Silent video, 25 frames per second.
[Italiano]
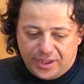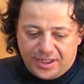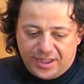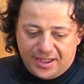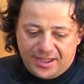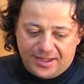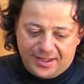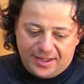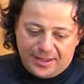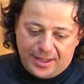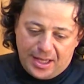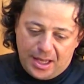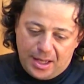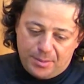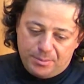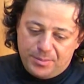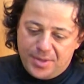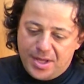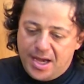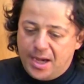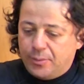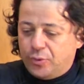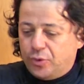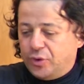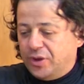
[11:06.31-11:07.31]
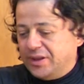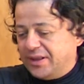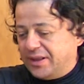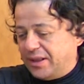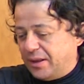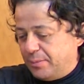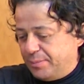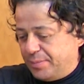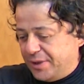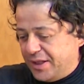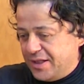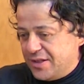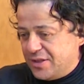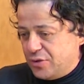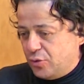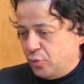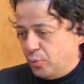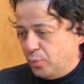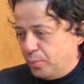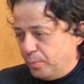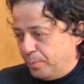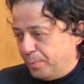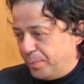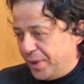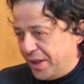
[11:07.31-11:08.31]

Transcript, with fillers: che abbiamo intrapreso un